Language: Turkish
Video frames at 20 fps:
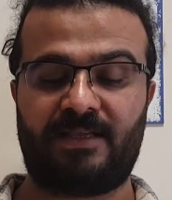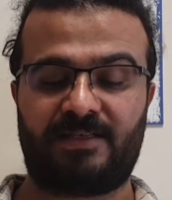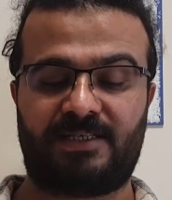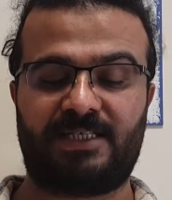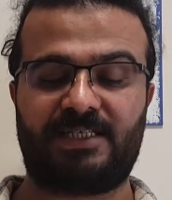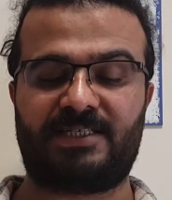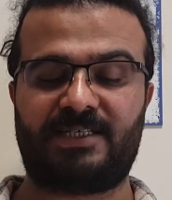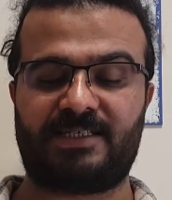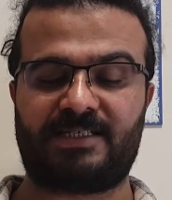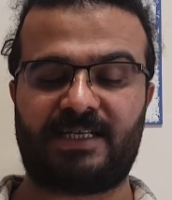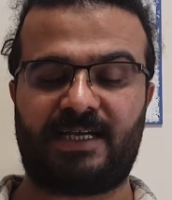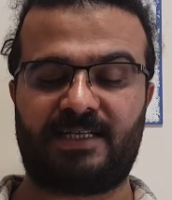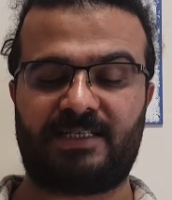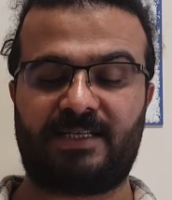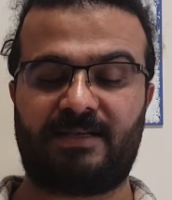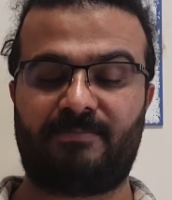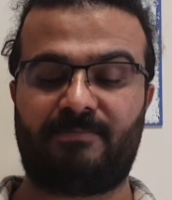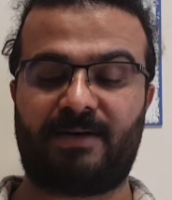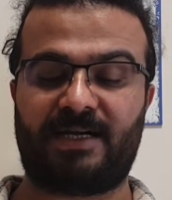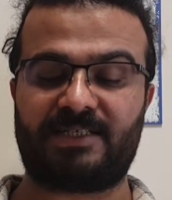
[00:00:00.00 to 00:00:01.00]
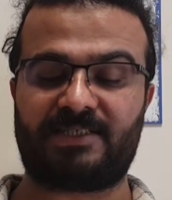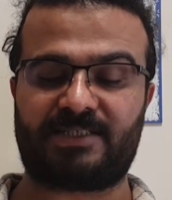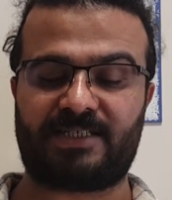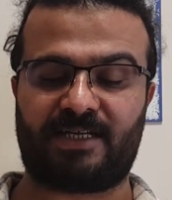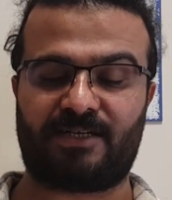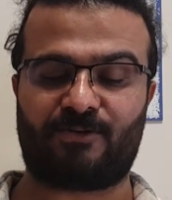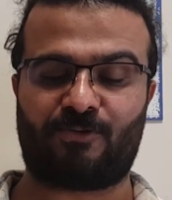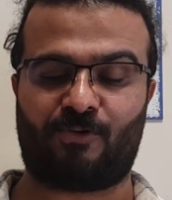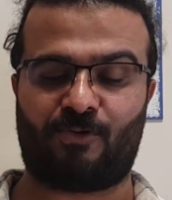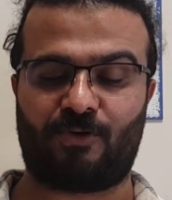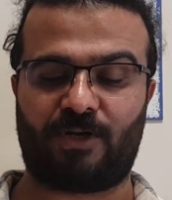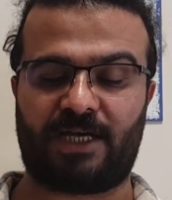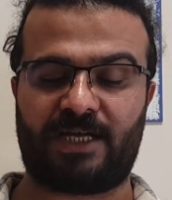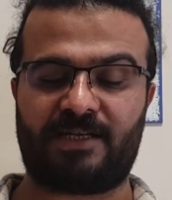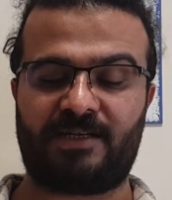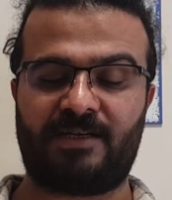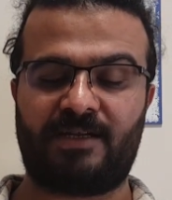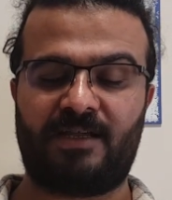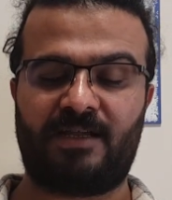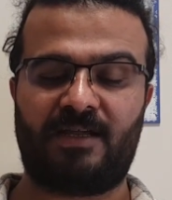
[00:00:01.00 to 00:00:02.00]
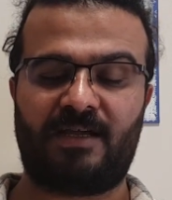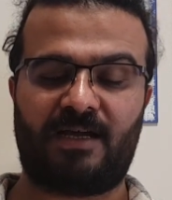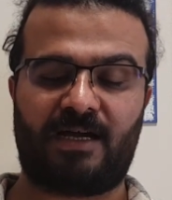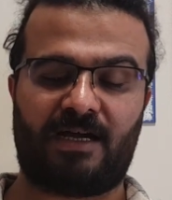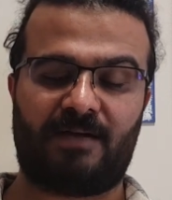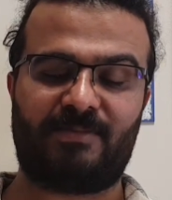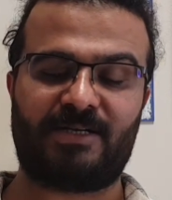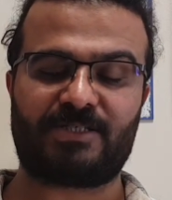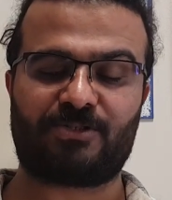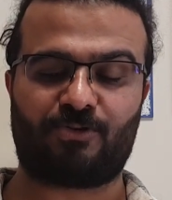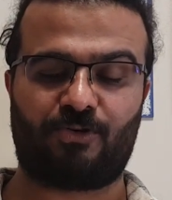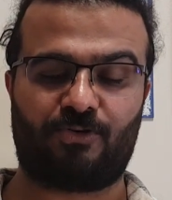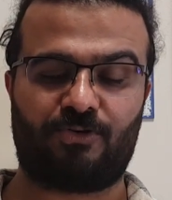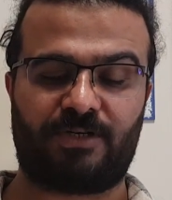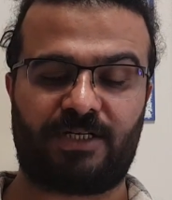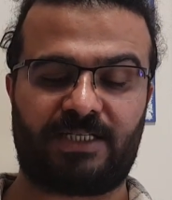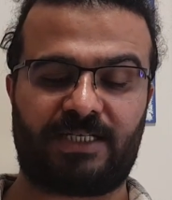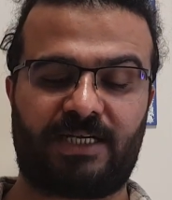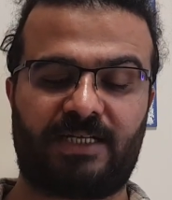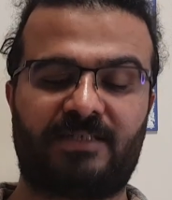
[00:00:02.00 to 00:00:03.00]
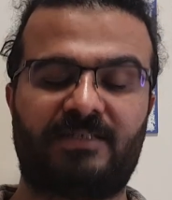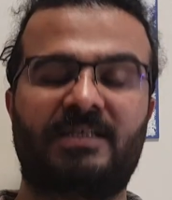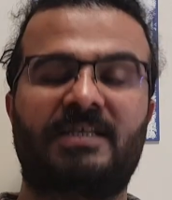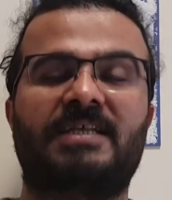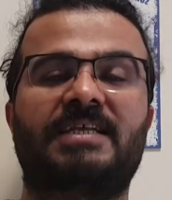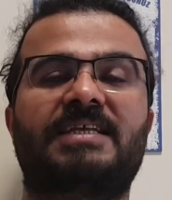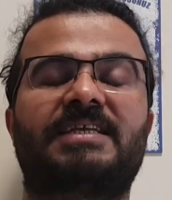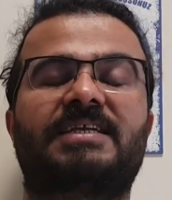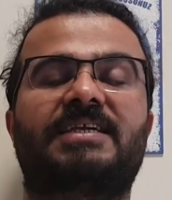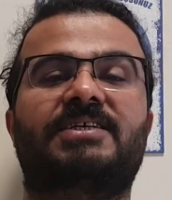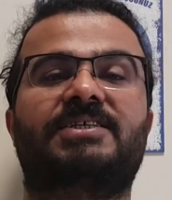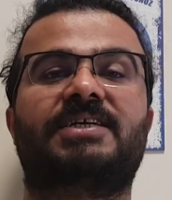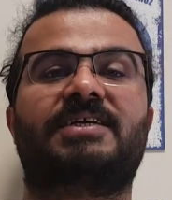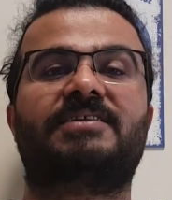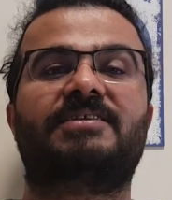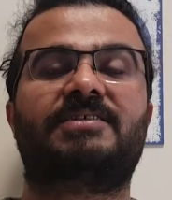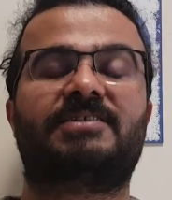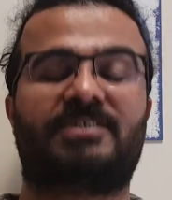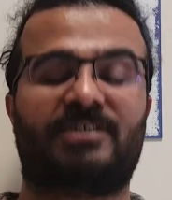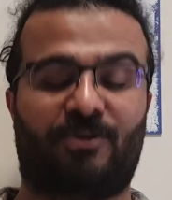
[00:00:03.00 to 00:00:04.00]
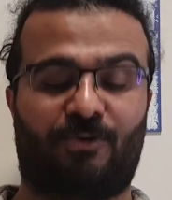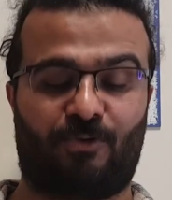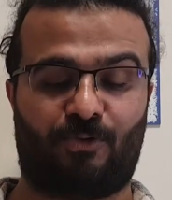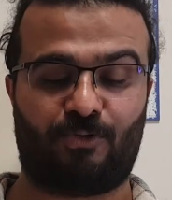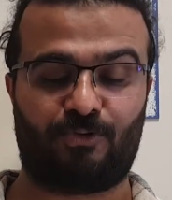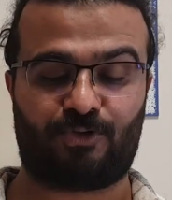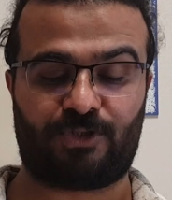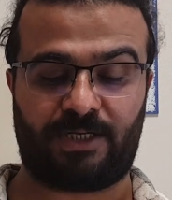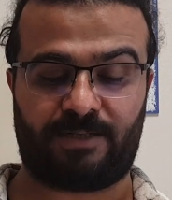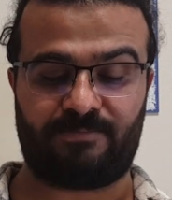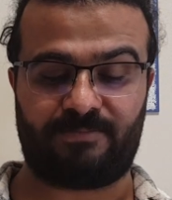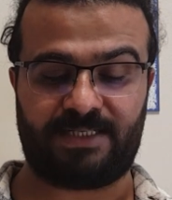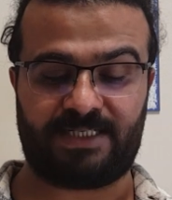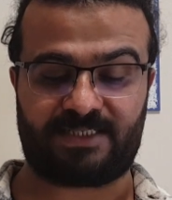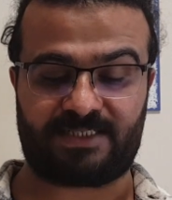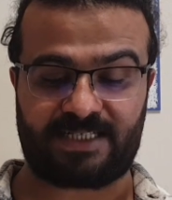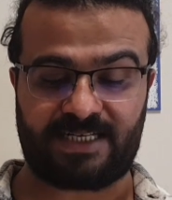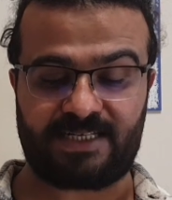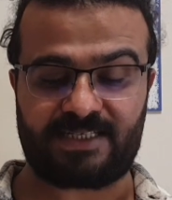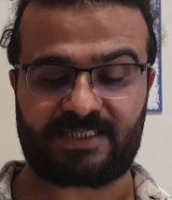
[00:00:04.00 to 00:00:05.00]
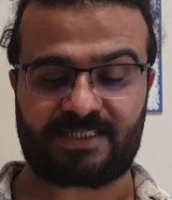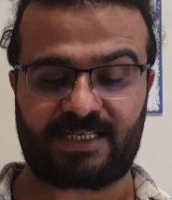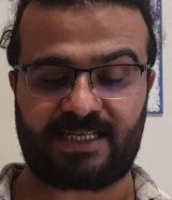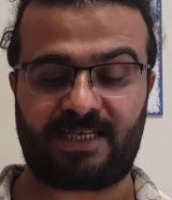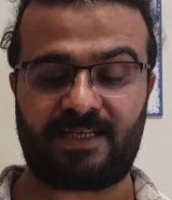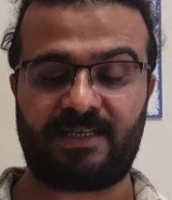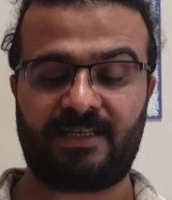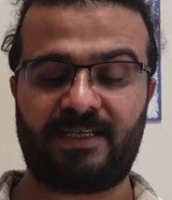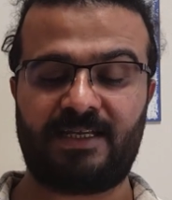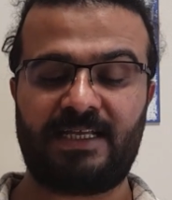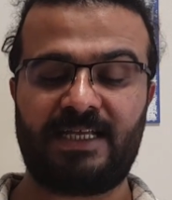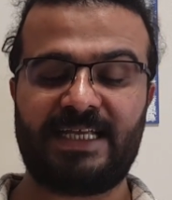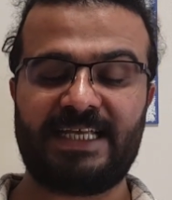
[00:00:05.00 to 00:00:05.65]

Kişi zaten baştan olan ama sonradan yaşadıkça oluşan bir şeyse